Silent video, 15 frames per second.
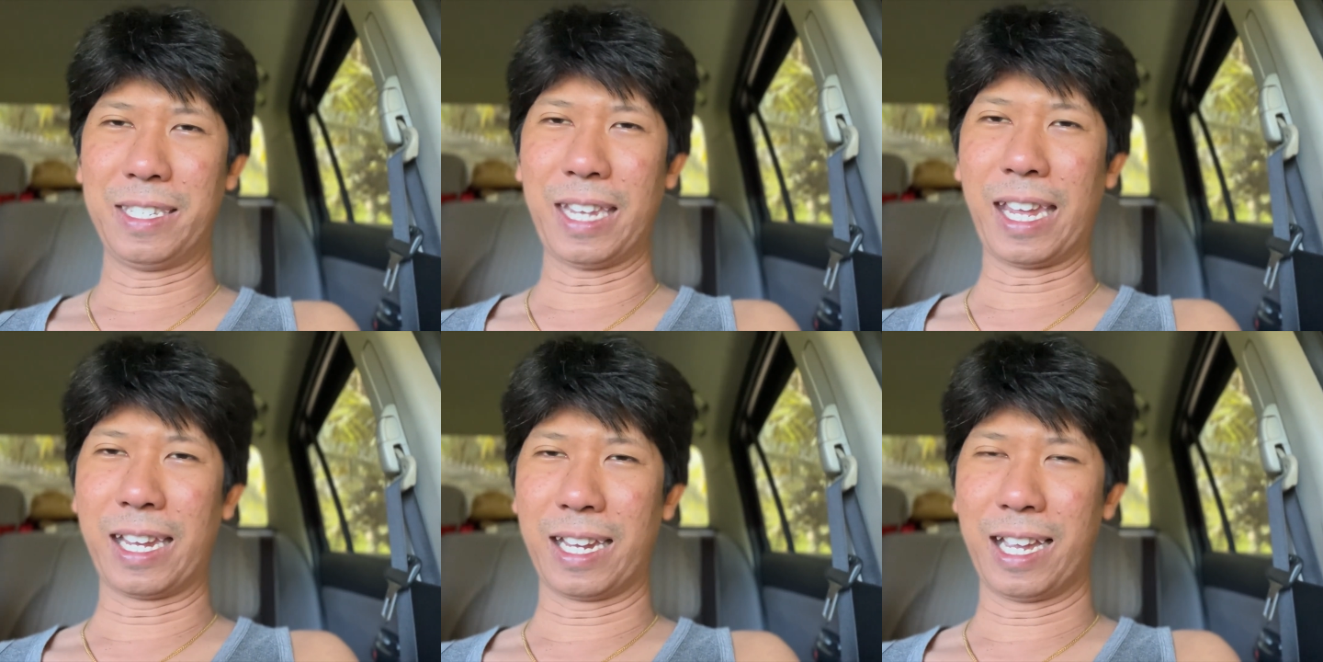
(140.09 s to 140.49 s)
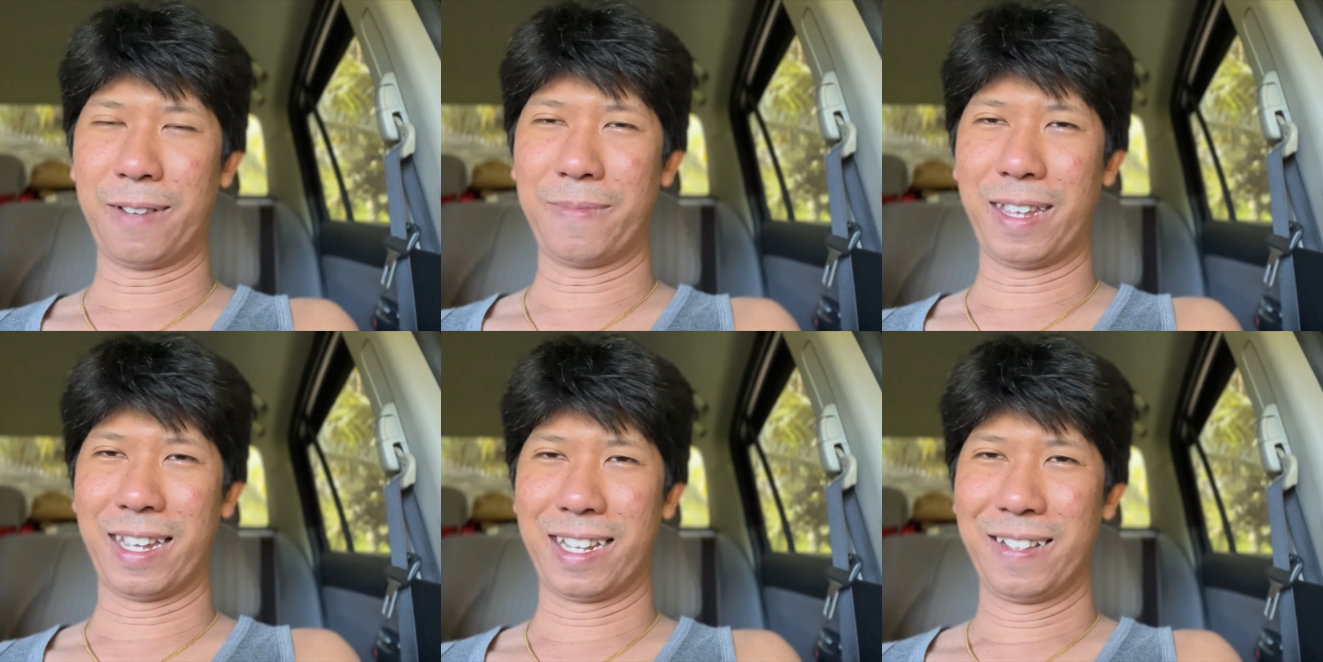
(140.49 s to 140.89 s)
ริง ๆ นะครั
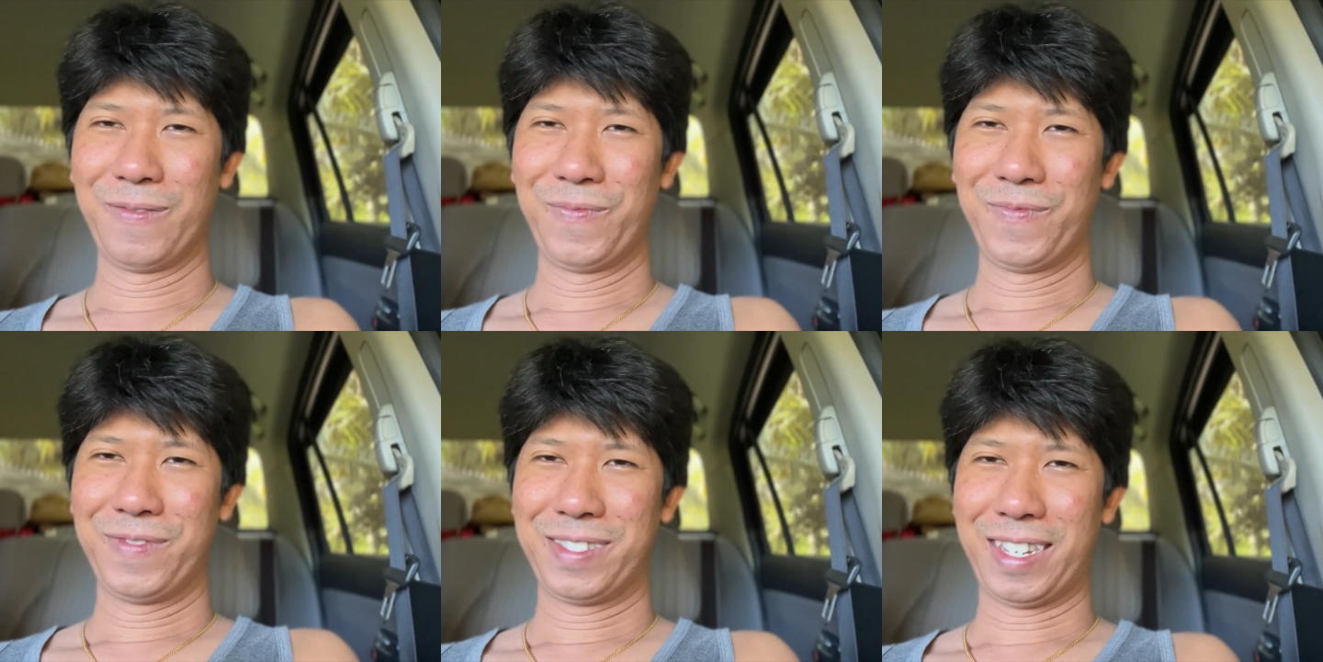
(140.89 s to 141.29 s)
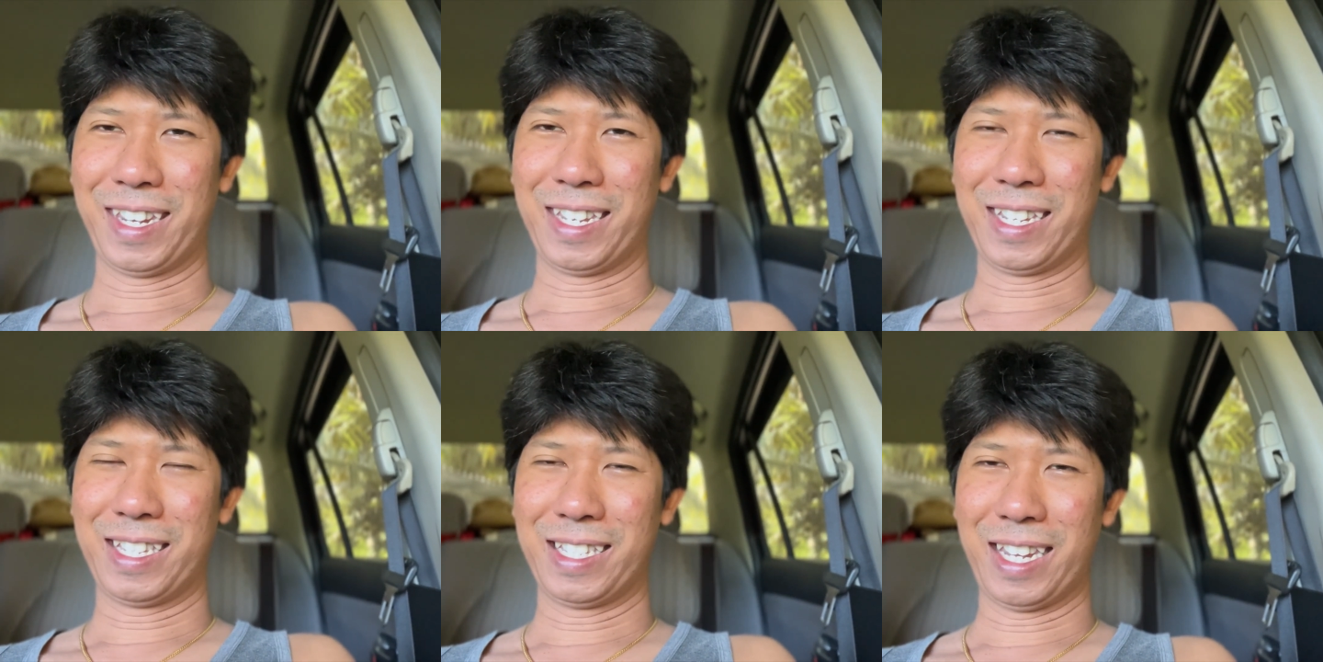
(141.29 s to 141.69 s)
บนะใน
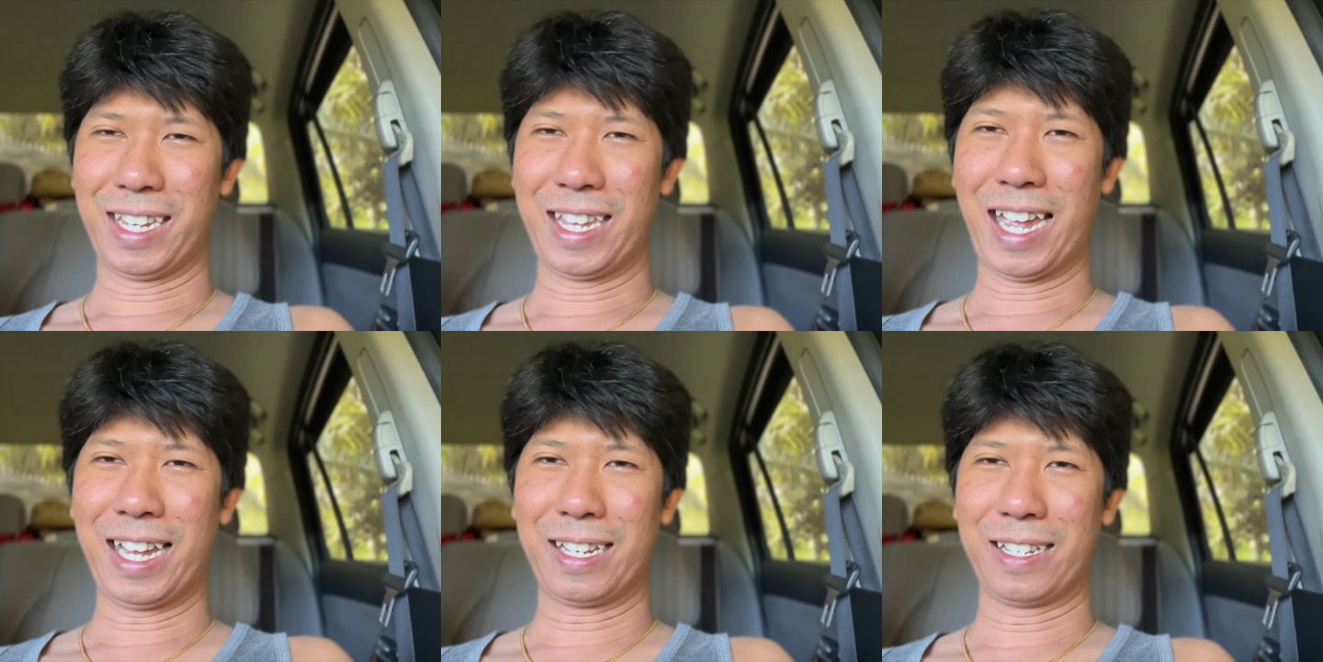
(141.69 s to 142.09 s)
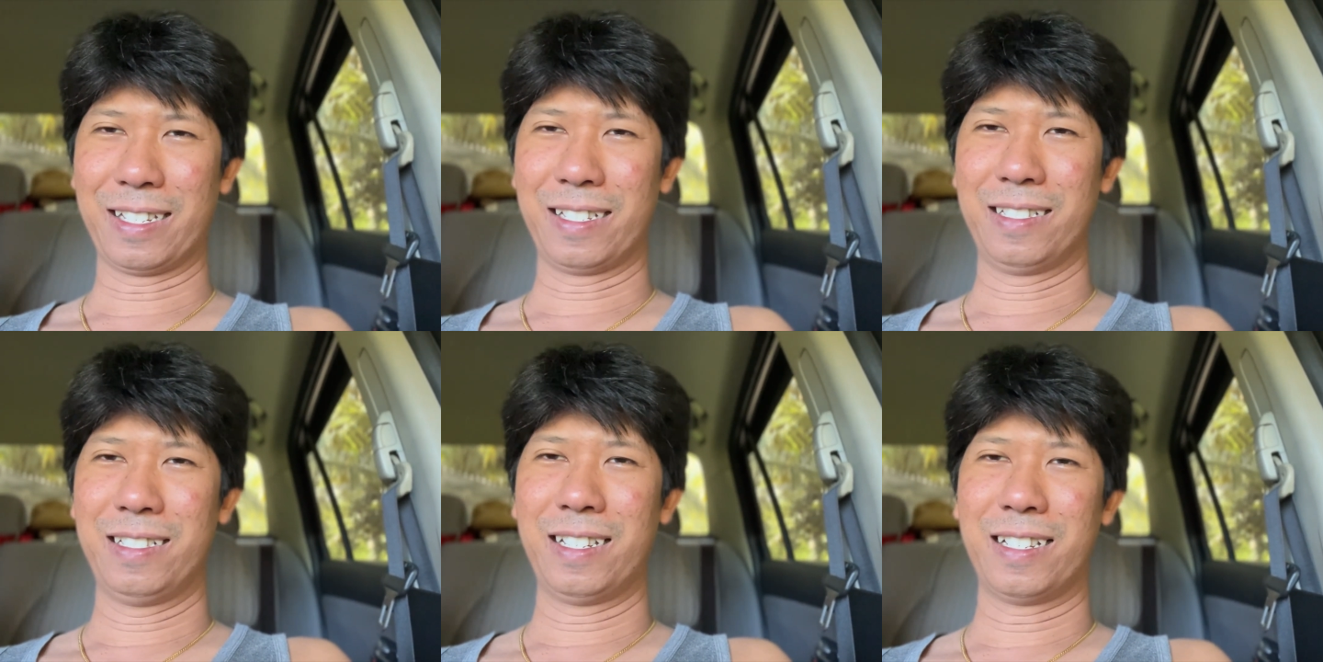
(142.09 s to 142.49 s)
ในด้าน
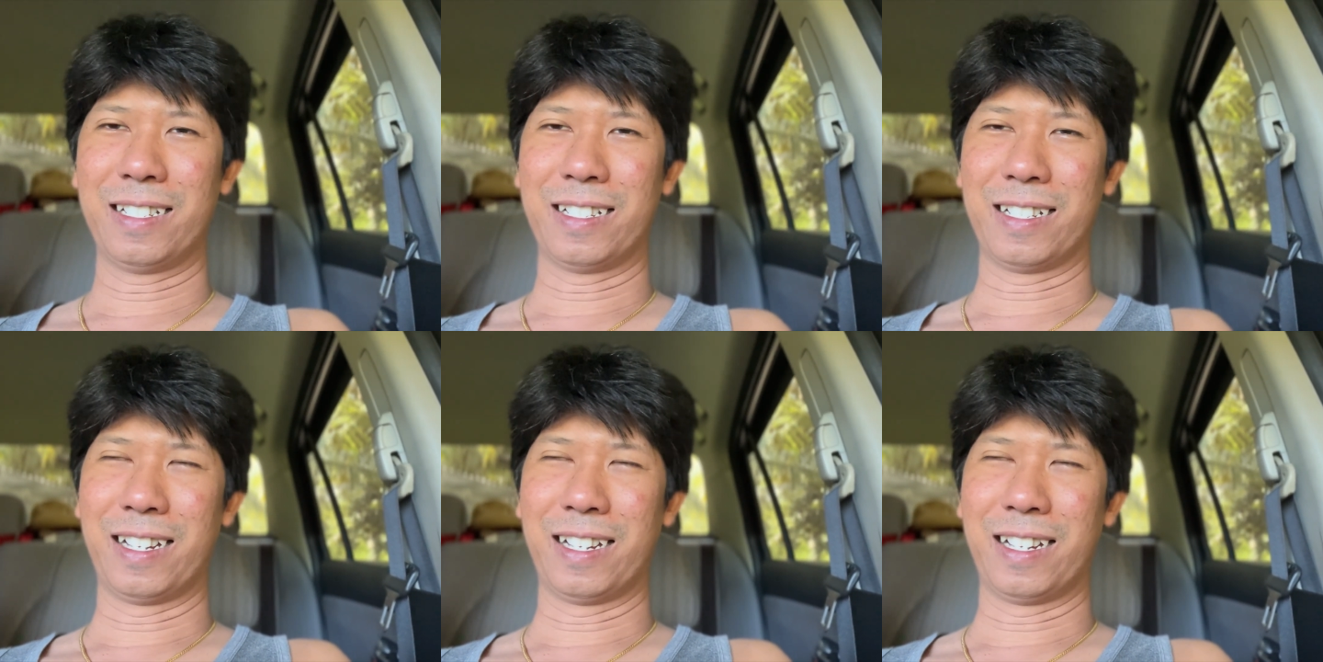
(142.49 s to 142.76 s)
เรื่อง